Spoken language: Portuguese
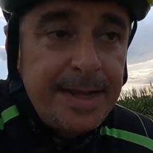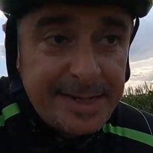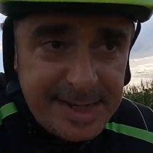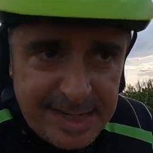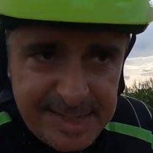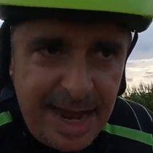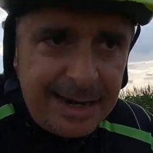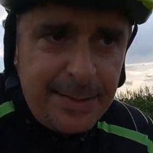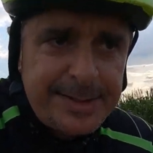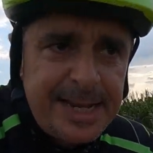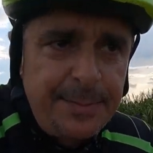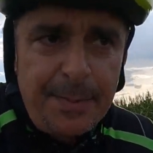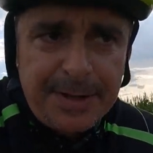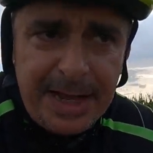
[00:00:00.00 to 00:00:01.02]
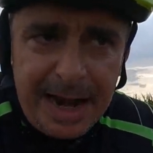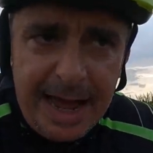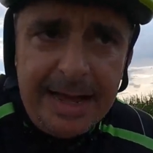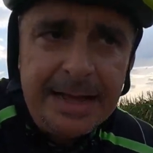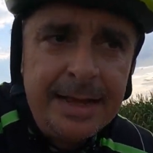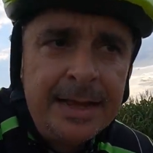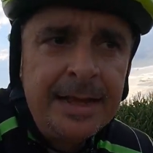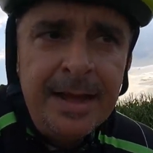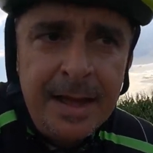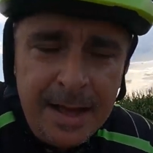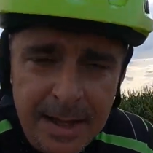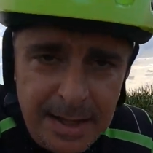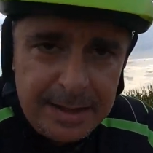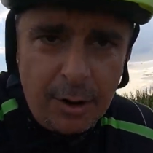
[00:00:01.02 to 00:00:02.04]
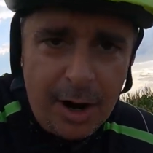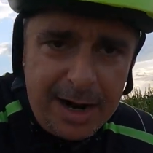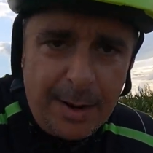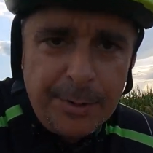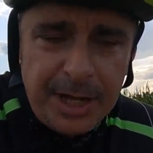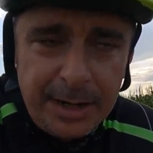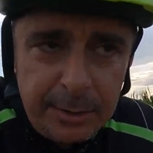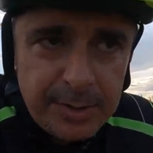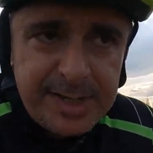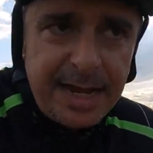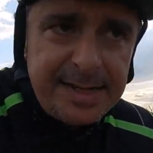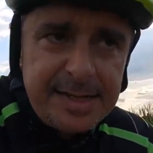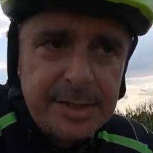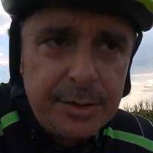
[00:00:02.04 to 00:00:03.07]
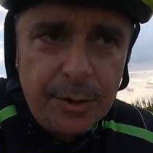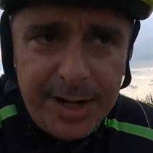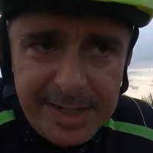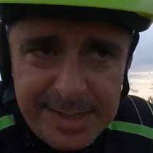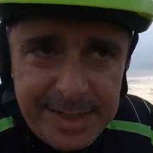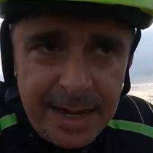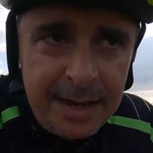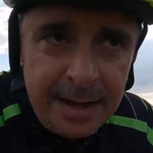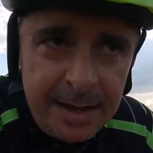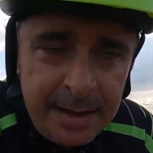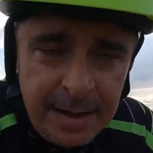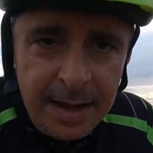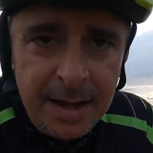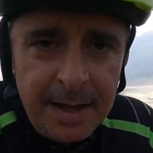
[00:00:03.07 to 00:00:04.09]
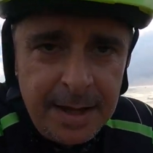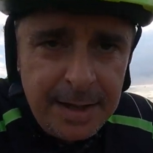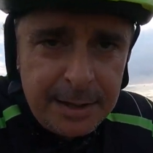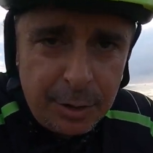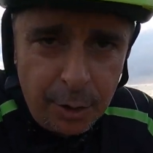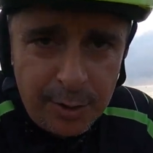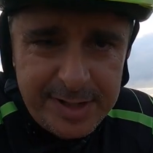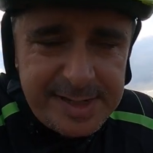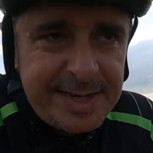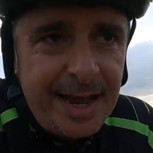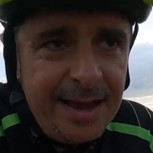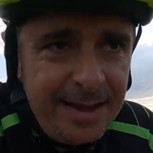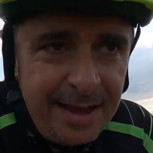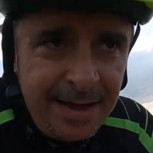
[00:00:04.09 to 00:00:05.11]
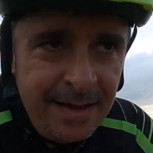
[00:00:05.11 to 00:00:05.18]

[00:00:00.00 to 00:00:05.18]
necessária para sempre pedalar. Então eu acabo tendo que usar esses dois truques.